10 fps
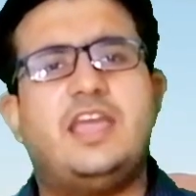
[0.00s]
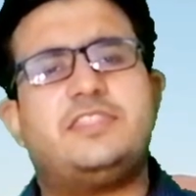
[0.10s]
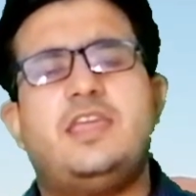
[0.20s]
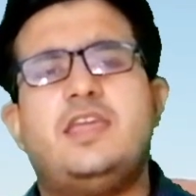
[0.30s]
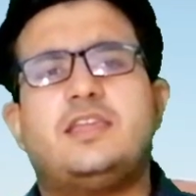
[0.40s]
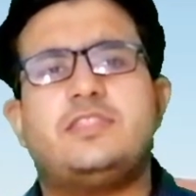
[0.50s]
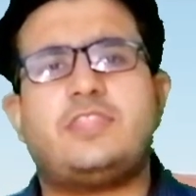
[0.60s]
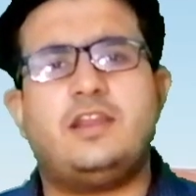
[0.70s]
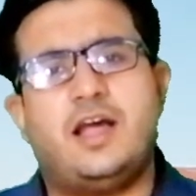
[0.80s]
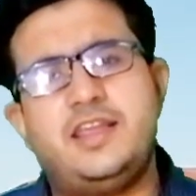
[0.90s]
कहते हैं कि
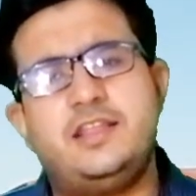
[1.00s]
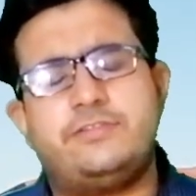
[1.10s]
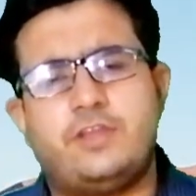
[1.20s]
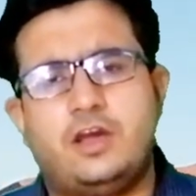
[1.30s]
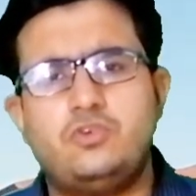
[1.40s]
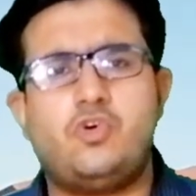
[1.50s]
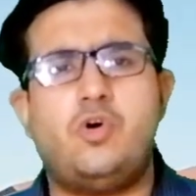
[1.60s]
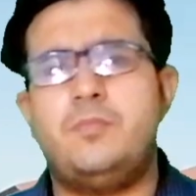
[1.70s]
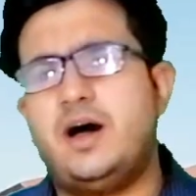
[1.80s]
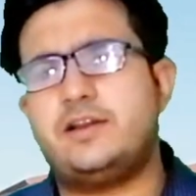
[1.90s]
तन्हाई इंसान
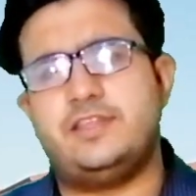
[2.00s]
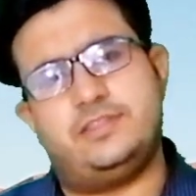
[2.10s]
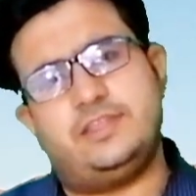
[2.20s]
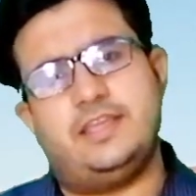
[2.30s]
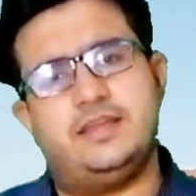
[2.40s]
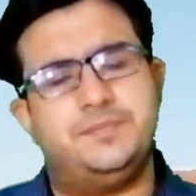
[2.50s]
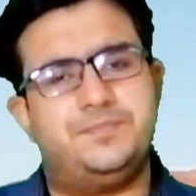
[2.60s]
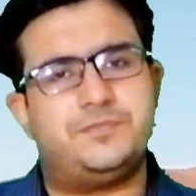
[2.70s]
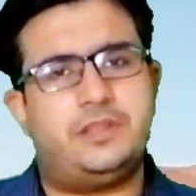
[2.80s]
को मार देती है